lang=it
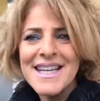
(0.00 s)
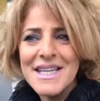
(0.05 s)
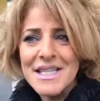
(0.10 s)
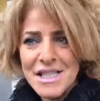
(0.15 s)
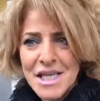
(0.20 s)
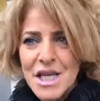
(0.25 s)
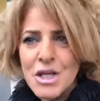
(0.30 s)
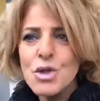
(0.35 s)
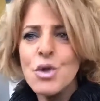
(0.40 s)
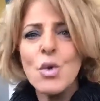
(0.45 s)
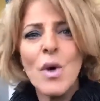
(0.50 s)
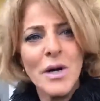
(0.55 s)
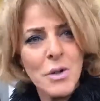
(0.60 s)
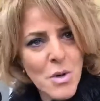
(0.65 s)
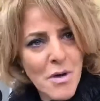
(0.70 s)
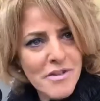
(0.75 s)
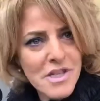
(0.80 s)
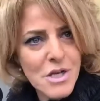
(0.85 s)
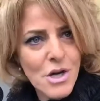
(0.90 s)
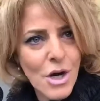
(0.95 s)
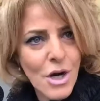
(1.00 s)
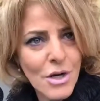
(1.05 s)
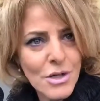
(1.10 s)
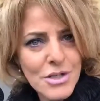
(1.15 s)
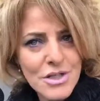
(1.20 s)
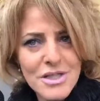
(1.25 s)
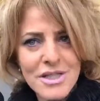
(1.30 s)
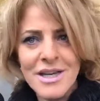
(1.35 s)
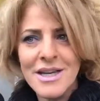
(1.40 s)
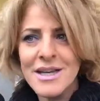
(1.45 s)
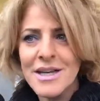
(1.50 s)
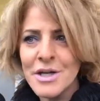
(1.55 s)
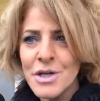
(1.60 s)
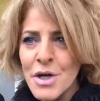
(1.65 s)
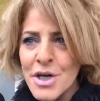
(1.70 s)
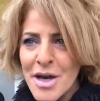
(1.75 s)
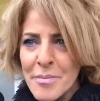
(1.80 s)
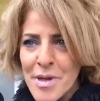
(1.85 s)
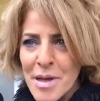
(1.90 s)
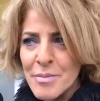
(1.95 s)
Sì, due nuovi corsi.
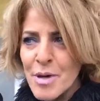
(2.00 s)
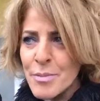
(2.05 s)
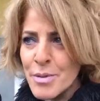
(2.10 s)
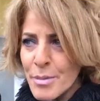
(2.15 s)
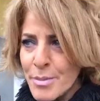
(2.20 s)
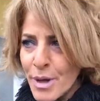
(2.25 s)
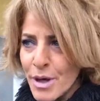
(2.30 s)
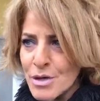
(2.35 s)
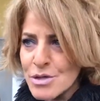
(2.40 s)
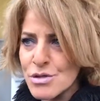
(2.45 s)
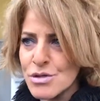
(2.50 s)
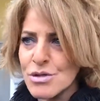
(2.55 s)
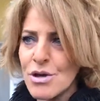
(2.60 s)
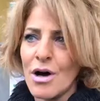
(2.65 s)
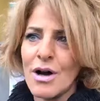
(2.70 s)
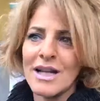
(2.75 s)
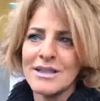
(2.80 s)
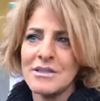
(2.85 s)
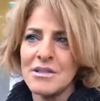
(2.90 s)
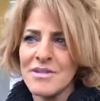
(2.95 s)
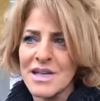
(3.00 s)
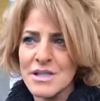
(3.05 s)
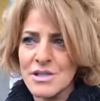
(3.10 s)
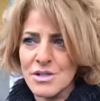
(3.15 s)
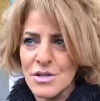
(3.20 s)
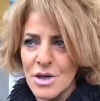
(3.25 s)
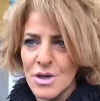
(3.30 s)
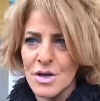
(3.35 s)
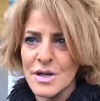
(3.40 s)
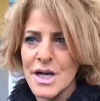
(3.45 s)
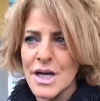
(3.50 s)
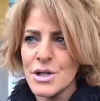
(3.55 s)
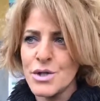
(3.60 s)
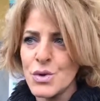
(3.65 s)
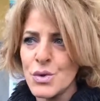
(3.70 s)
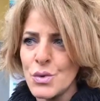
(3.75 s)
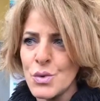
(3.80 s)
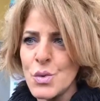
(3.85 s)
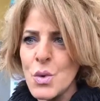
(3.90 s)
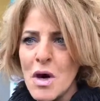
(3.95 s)
Noi abbiamo proposto l'attivazione di
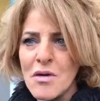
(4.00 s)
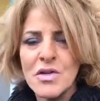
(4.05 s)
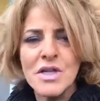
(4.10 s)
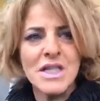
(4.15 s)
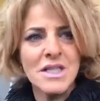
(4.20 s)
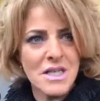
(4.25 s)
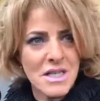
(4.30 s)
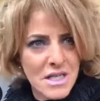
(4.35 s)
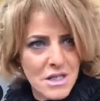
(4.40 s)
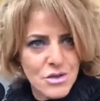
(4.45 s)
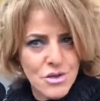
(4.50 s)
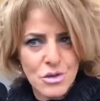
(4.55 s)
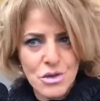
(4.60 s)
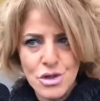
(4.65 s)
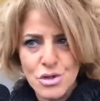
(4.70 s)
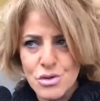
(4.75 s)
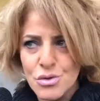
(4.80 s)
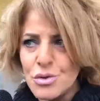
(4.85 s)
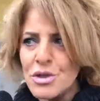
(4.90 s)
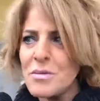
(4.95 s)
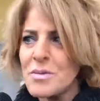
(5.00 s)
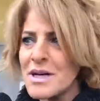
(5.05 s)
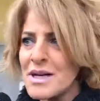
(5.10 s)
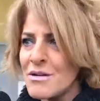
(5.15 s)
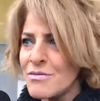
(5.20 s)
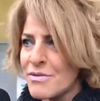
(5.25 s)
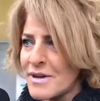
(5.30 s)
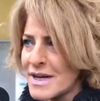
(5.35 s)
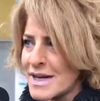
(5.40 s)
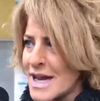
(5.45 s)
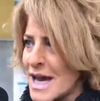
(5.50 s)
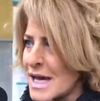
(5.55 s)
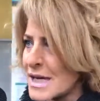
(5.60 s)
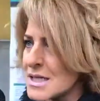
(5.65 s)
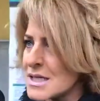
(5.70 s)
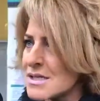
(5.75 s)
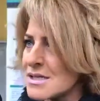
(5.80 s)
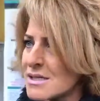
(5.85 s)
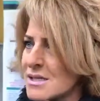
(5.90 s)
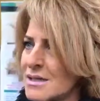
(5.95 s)
un nuovo indirizzo di studi per il
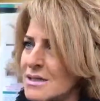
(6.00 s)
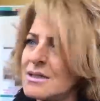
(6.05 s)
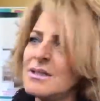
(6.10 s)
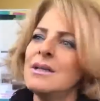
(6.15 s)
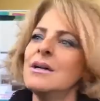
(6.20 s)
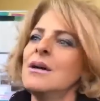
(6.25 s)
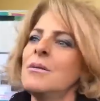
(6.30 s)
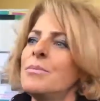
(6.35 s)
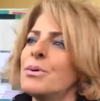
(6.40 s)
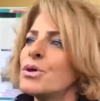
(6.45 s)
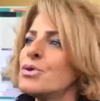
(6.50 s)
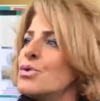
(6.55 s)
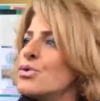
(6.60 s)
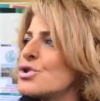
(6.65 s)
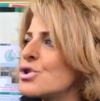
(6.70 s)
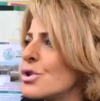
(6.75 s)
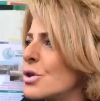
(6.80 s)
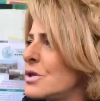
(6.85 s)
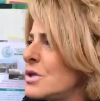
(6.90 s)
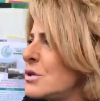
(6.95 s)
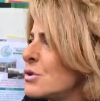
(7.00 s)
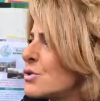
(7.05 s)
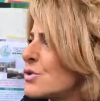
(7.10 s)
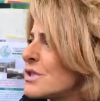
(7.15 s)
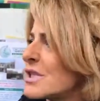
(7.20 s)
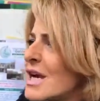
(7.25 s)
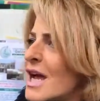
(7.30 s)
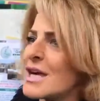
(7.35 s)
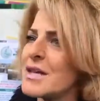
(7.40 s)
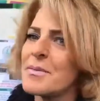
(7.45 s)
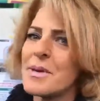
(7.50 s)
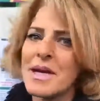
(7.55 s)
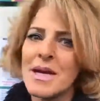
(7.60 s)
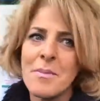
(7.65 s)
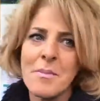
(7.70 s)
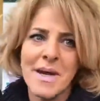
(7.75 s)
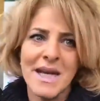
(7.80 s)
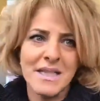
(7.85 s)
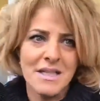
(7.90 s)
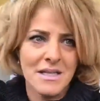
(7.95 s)
Ferraris produzioni industriali per
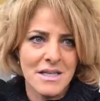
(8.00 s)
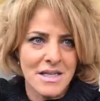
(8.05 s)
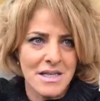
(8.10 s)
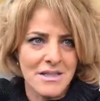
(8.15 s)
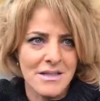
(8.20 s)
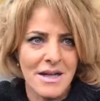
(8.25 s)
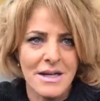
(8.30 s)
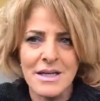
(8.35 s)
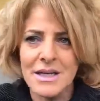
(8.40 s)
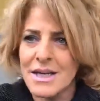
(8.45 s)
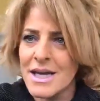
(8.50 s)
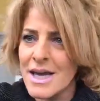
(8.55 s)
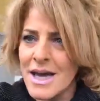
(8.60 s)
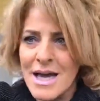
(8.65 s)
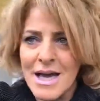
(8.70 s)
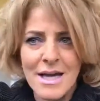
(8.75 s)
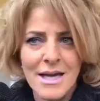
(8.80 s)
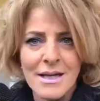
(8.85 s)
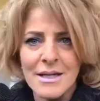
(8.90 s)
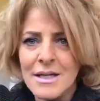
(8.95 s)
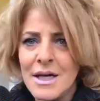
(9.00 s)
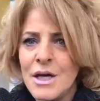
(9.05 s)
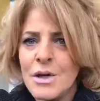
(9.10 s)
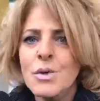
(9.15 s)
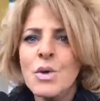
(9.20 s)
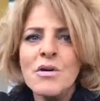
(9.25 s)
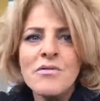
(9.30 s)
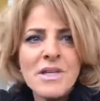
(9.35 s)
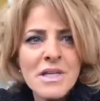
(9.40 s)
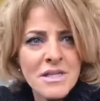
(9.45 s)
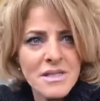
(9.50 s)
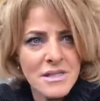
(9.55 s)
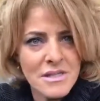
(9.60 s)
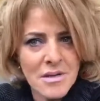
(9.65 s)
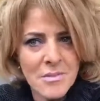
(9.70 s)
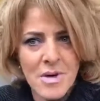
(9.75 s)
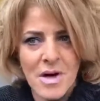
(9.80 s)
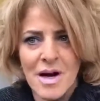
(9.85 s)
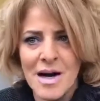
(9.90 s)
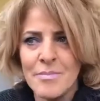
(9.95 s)
il Made in Italy, che è
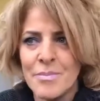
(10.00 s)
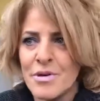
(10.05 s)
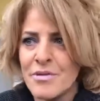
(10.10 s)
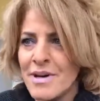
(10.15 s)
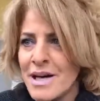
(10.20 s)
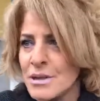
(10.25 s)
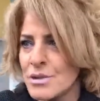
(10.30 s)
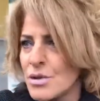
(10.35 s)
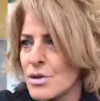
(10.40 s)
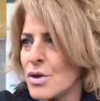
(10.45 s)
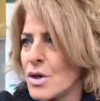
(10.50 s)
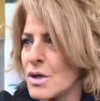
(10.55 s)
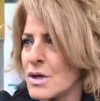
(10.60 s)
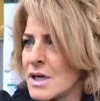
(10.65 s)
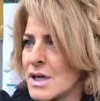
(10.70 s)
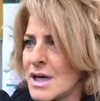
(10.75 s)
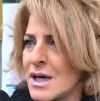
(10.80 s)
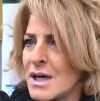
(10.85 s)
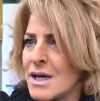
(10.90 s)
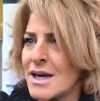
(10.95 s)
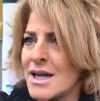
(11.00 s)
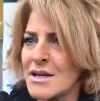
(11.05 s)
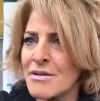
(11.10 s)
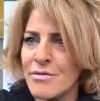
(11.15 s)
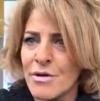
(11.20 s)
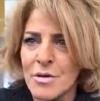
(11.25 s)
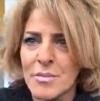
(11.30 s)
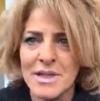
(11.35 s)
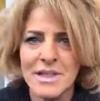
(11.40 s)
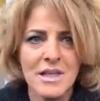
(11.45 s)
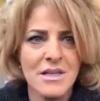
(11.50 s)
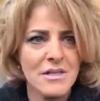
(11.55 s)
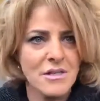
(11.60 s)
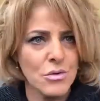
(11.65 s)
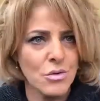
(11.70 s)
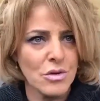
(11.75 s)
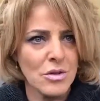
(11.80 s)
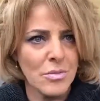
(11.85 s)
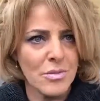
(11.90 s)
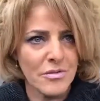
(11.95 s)
nuovissimo, approvato con eh, la riforma degli
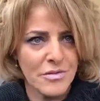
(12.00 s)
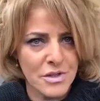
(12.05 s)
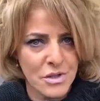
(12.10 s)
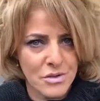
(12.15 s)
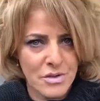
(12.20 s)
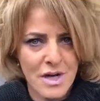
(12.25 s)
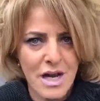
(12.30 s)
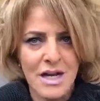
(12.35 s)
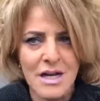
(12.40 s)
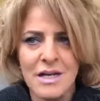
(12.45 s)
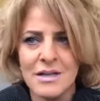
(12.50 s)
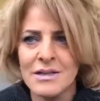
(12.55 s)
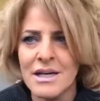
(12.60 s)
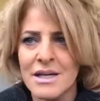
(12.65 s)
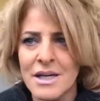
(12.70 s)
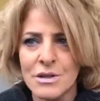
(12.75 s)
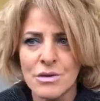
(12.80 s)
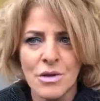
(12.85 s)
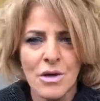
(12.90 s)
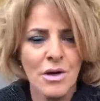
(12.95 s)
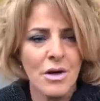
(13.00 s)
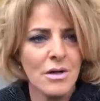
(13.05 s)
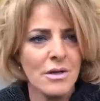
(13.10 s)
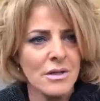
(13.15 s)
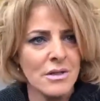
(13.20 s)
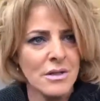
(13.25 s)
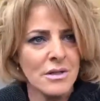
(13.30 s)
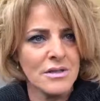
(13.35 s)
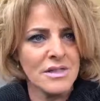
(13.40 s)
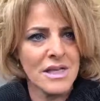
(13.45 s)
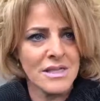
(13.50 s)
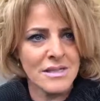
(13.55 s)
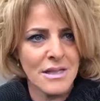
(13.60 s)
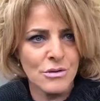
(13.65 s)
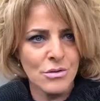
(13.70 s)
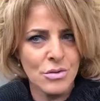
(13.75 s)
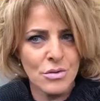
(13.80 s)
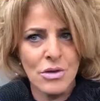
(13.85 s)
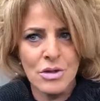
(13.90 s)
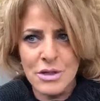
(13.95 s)
istituti professionali, il decreto eh,
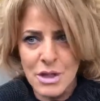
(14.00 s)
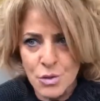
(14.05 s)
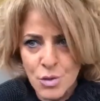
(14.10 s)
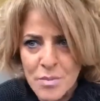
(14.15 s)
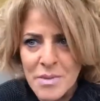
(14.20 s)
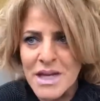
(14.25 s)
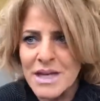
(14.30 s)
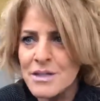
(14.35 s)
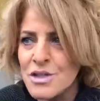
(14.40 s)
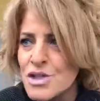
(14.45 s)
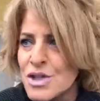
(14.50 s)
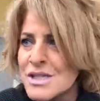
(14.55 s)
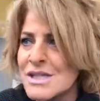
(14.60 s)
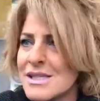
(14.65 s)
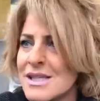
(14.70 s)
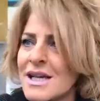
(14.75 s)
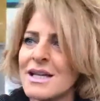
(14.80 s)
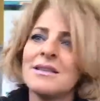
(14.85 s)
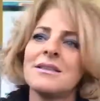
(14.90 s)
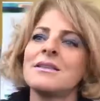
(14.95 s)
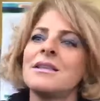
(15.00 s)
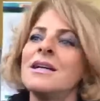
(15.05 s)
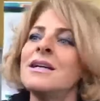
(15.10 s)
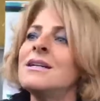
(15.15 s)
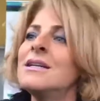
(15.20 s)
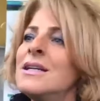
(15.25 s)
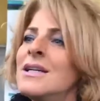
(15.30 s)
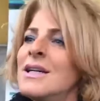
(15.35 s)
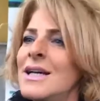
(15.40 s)
61 del 2017